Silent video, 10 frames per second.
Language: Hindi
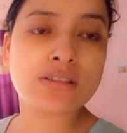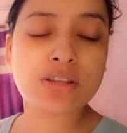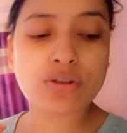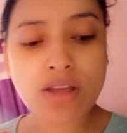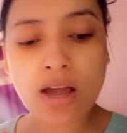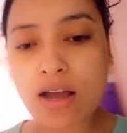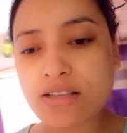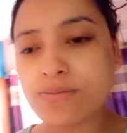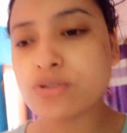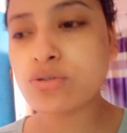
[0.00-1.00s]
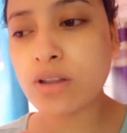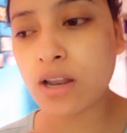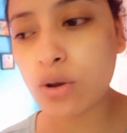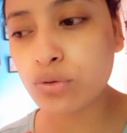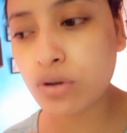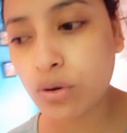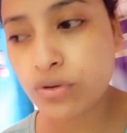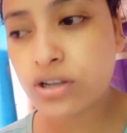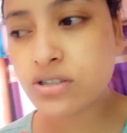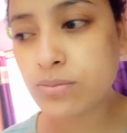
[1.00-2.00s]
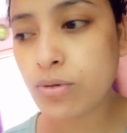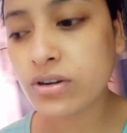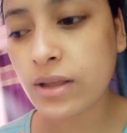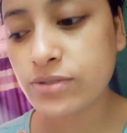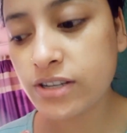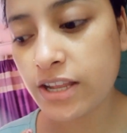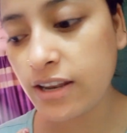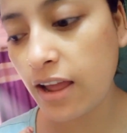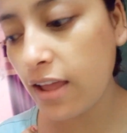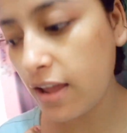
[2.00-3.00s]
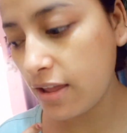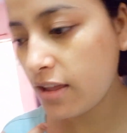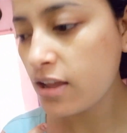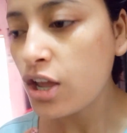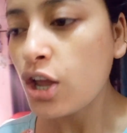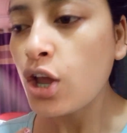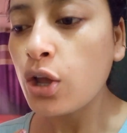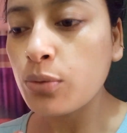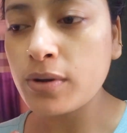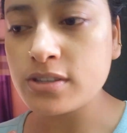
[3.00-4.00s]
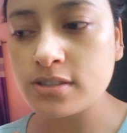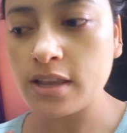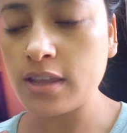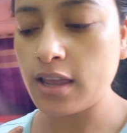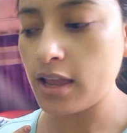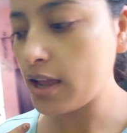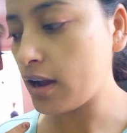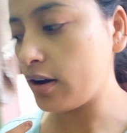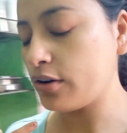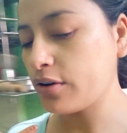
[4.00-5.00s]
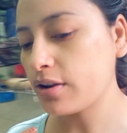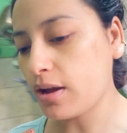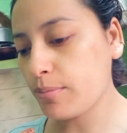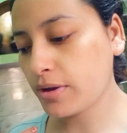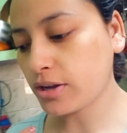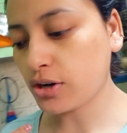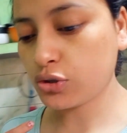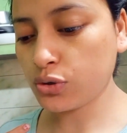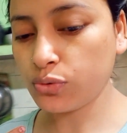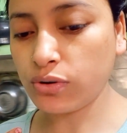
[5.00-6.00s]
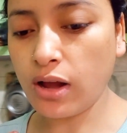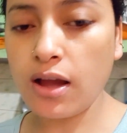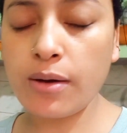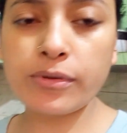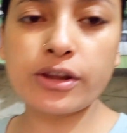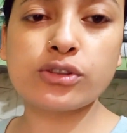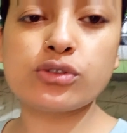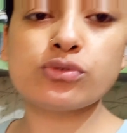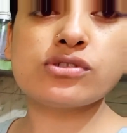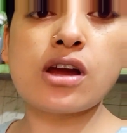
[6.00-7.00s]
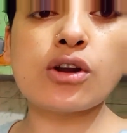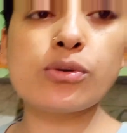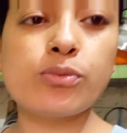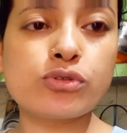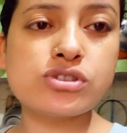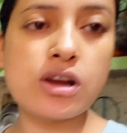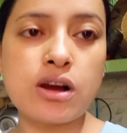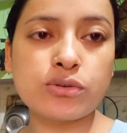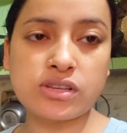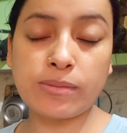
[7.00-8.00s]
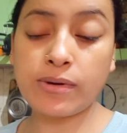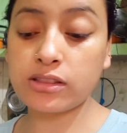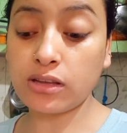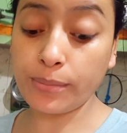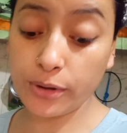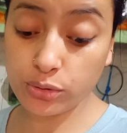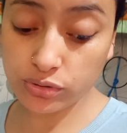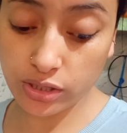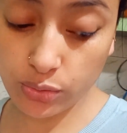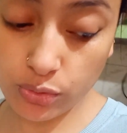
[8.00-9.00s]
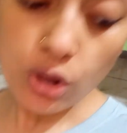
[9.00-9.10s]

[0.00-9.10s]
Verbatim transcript: क्योंकि आज मैं इसको नहलाऊँ धुलाऊँगी इसने बहुत टाइम से नहीं नहाया है बस यही है और अब मैं करती हूँ काम करती हूँ झाड़ू पोछा उसके बाद कपड़े धोते हूँ